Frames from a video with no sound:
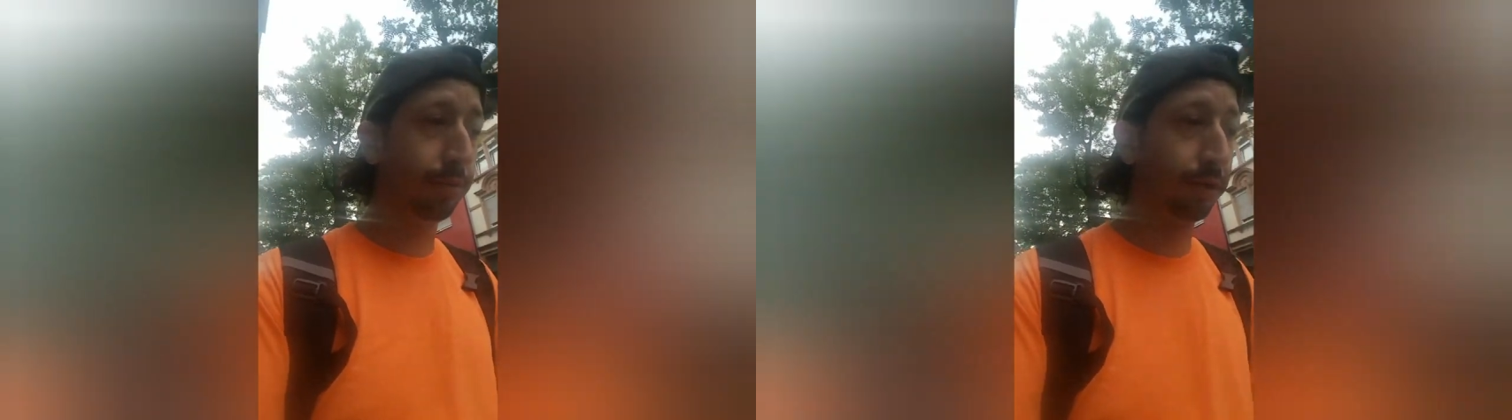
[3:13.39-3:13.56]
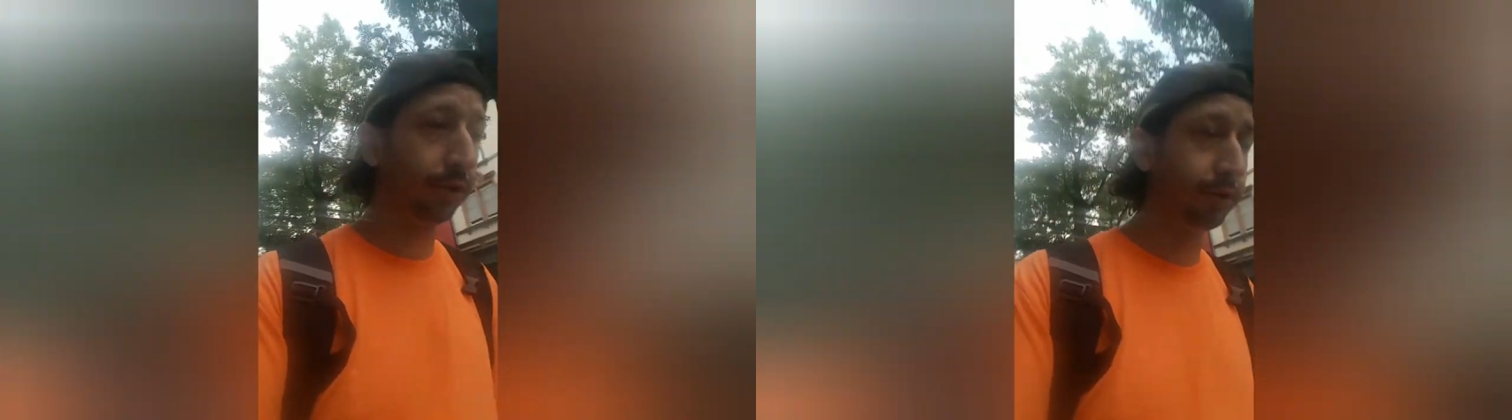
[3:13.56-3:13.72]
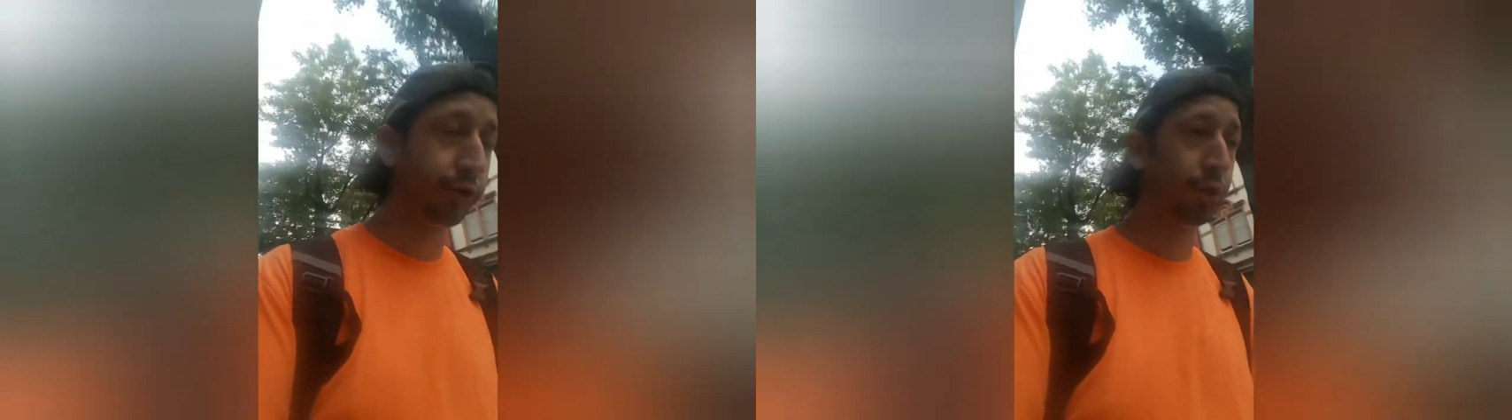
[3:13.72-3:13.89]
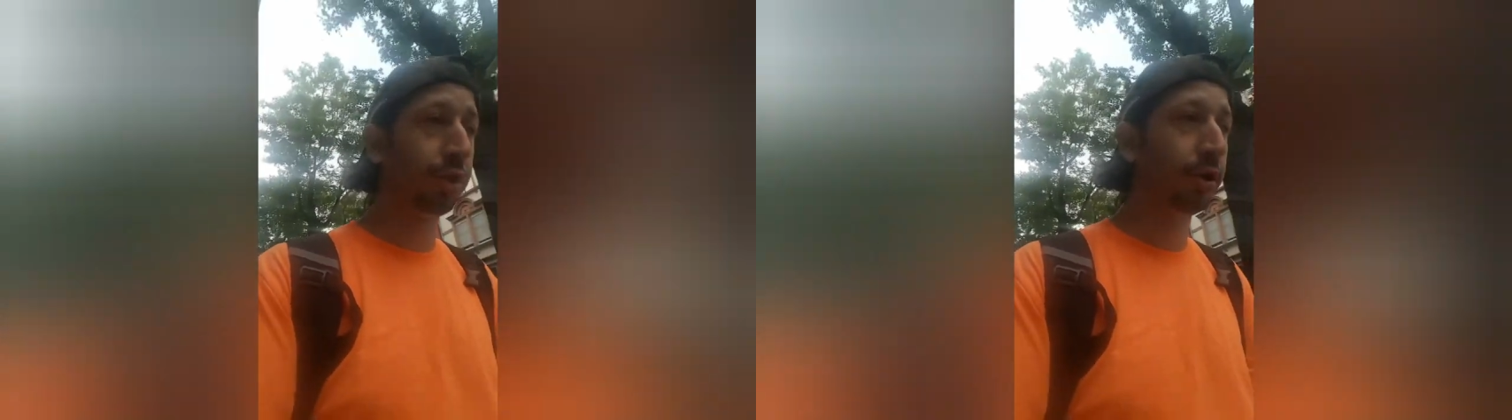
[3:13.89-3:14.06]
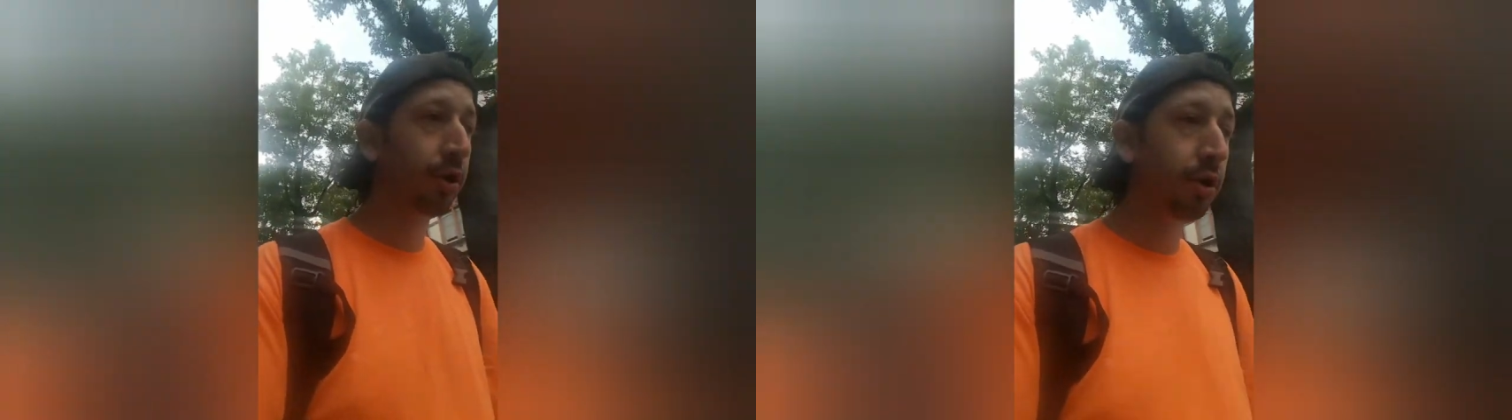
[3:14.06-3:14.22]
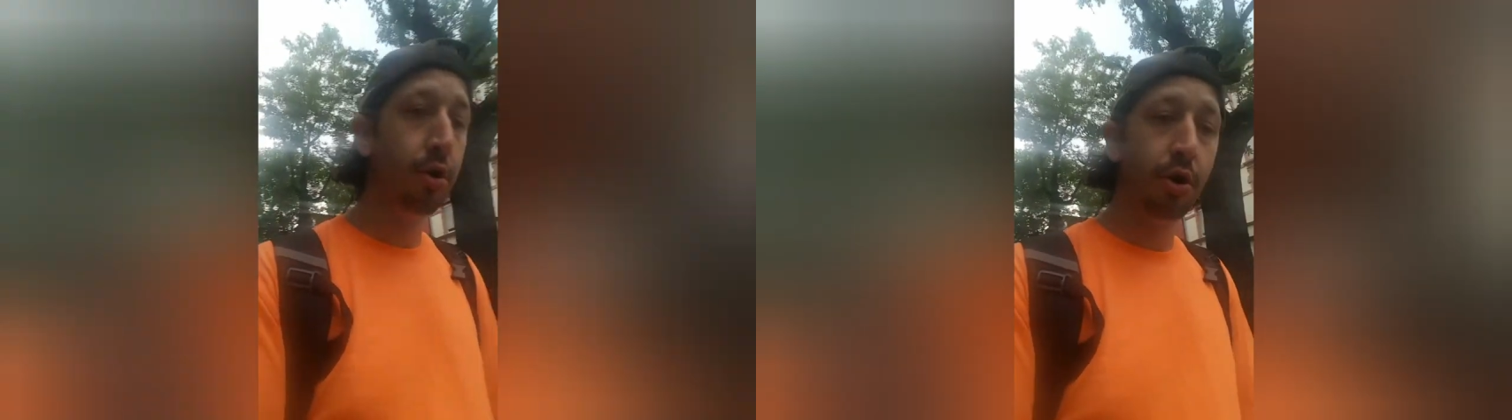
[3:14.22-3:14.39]
Branche,
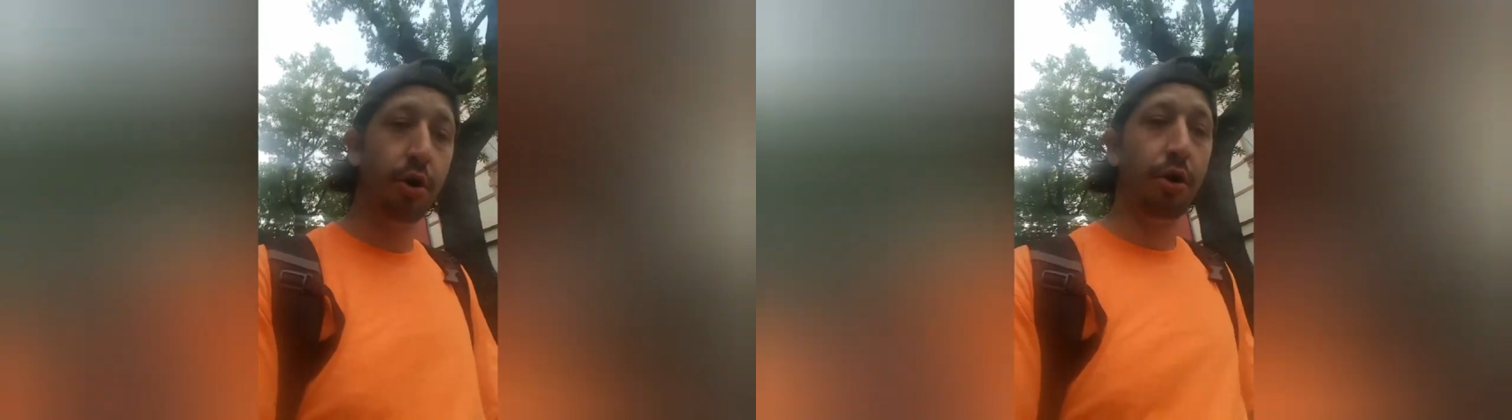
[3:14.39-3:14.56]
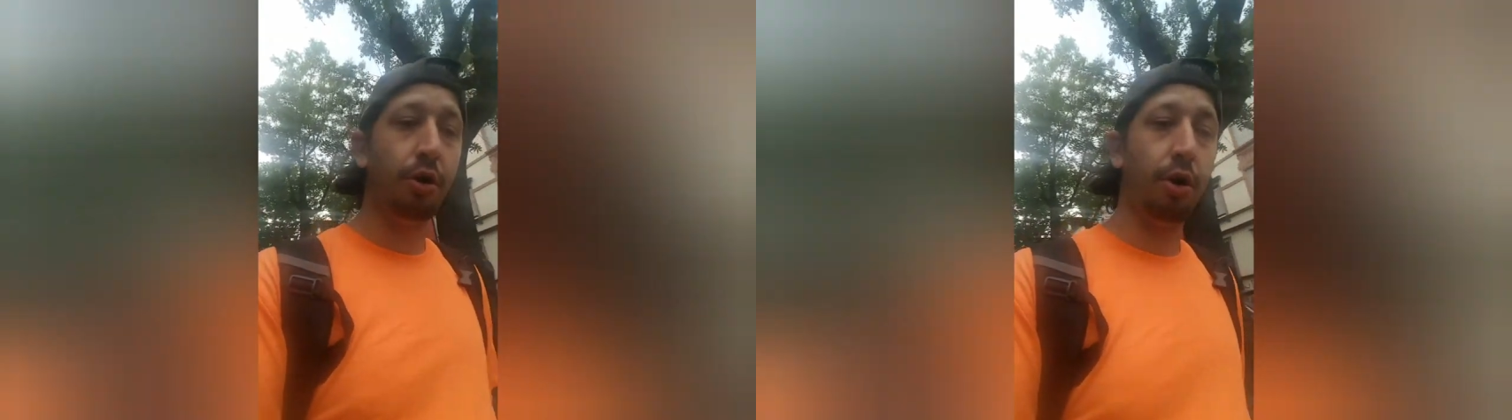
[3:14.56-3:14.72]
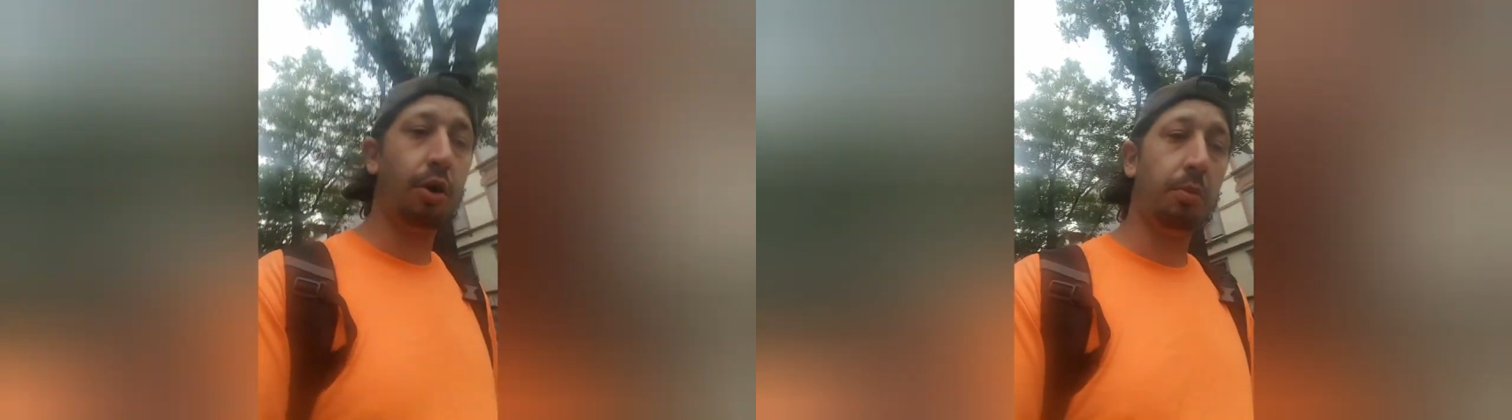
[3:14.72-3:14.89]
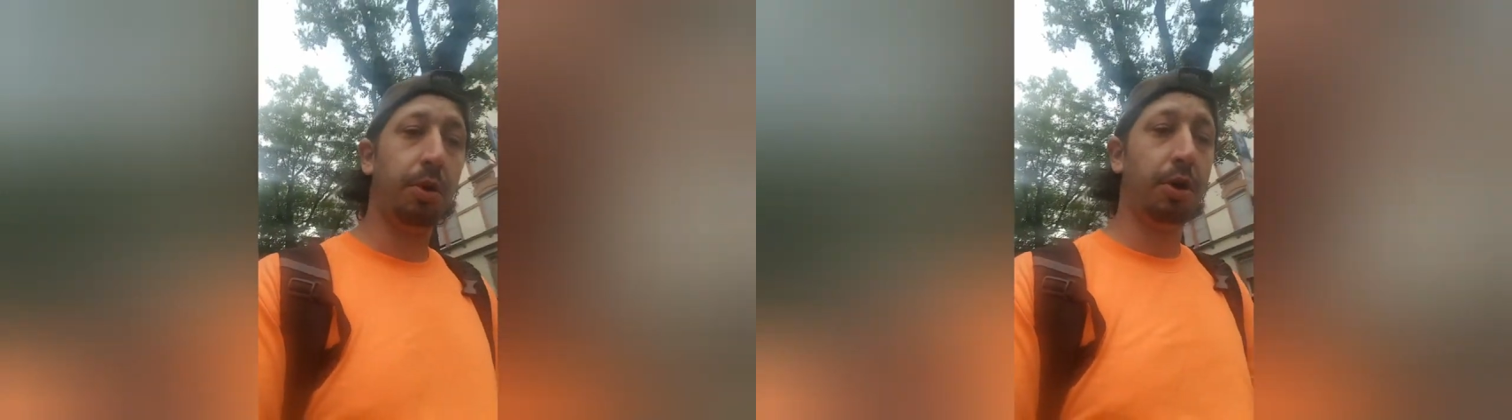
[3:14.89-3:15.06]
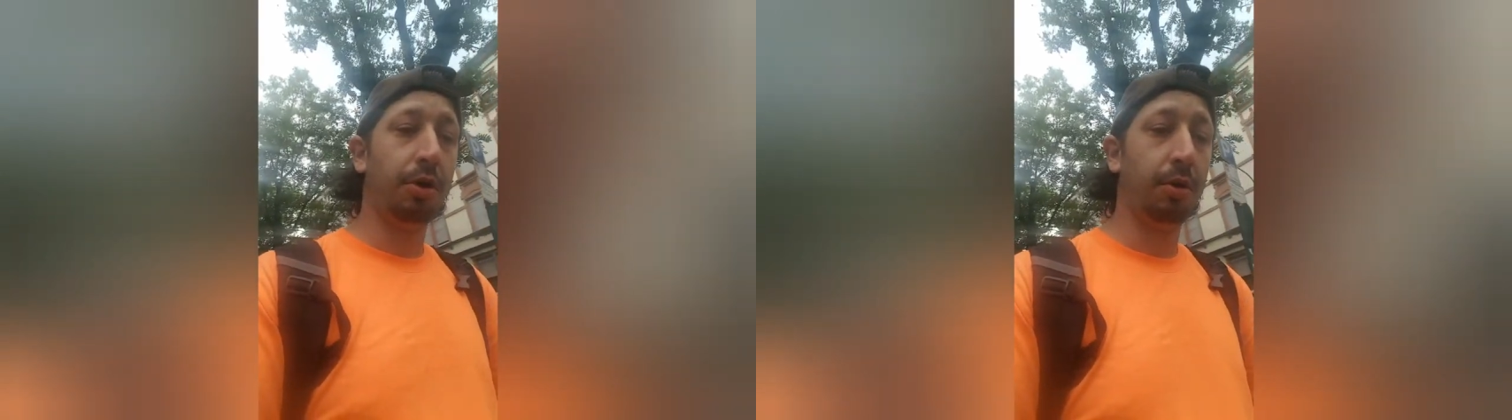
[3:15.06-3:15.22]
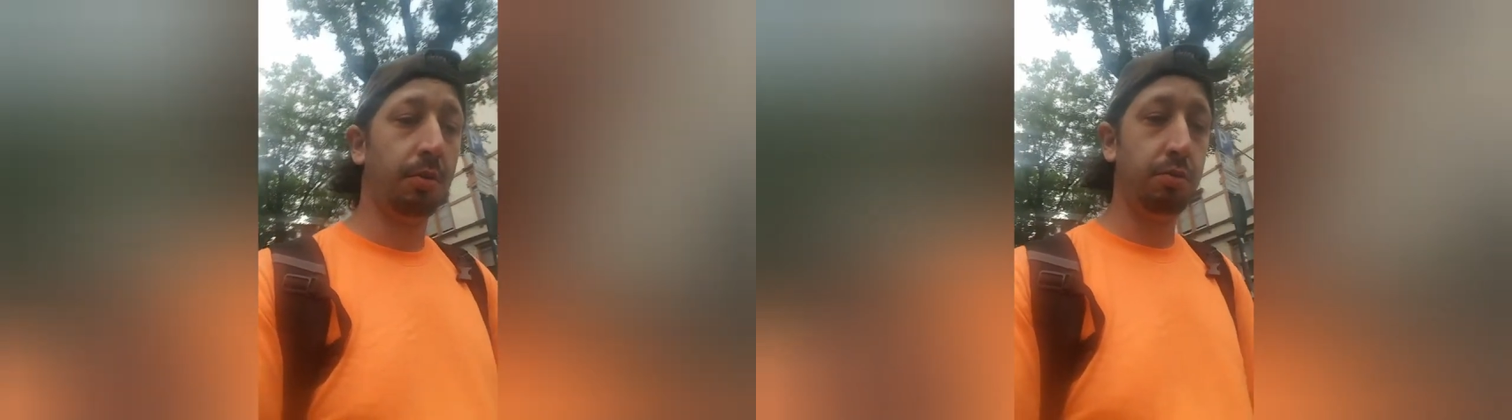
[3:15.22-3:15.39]

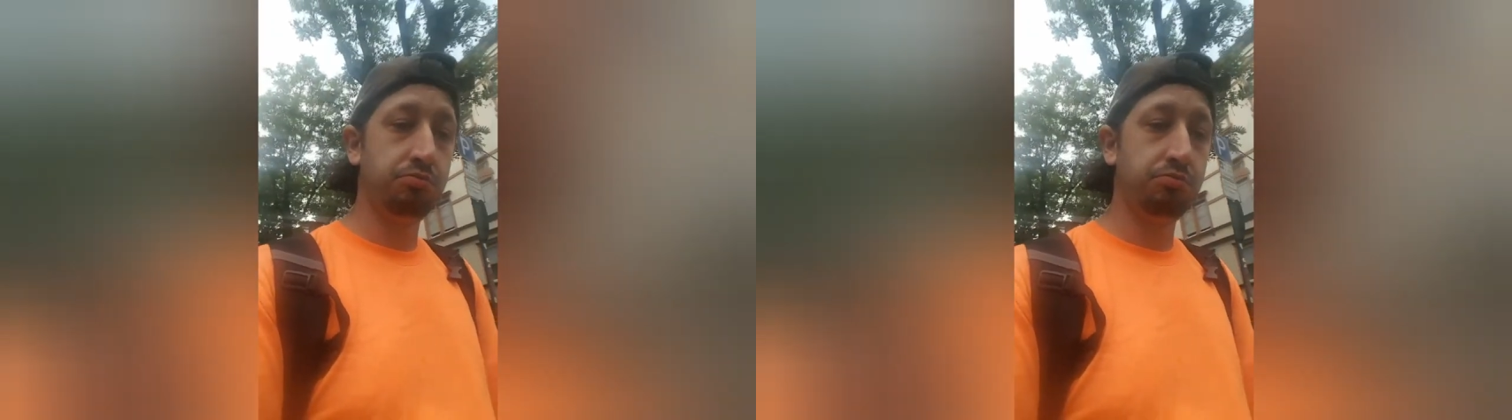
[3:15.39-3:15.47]
aber